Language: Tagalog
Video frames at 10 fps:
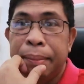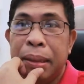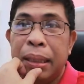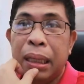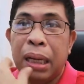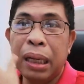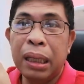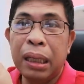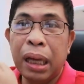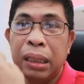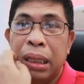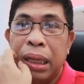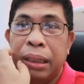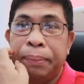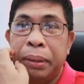Biglang naging
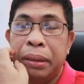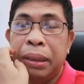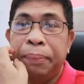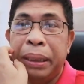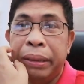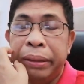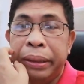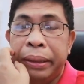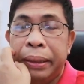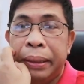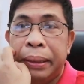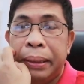candidate po si Pinoy.